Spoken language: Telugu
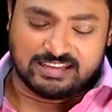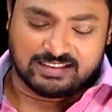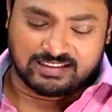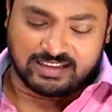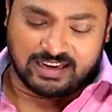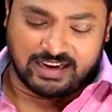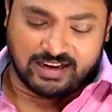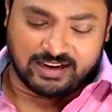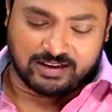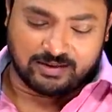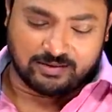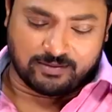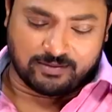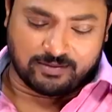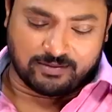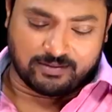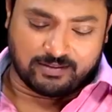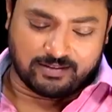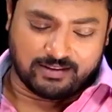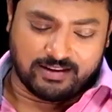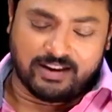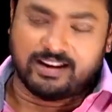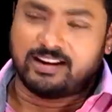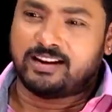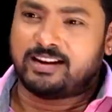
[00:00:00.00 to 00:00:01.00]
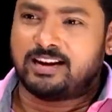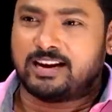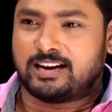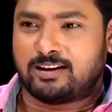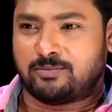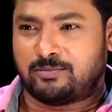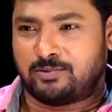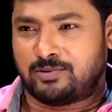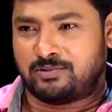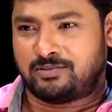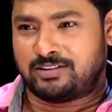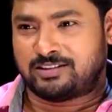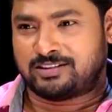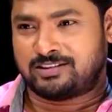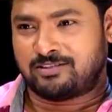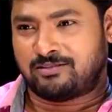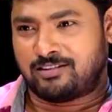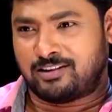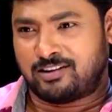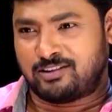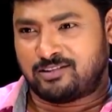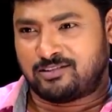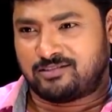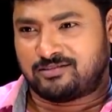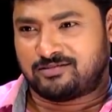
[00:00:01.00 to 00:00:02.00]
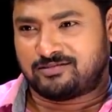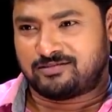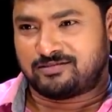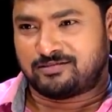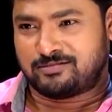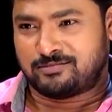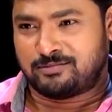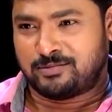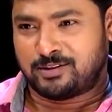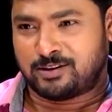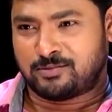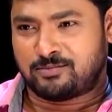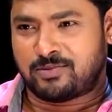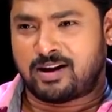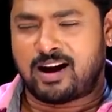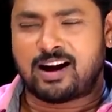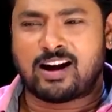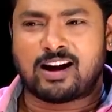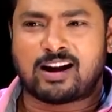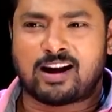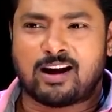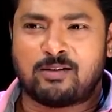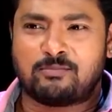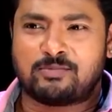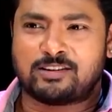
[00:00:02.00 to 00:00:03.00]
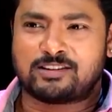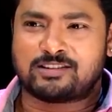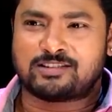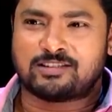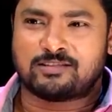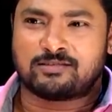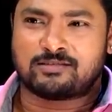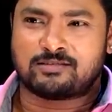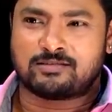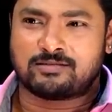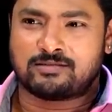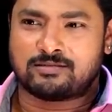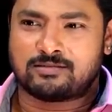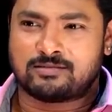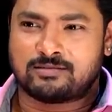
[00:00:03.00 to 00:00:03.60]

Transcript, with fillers: సరే లేడీ గెటప్లు వేసే వాళ్ళలో మీకు బాగా కాంపిటీషన్ ఎవరు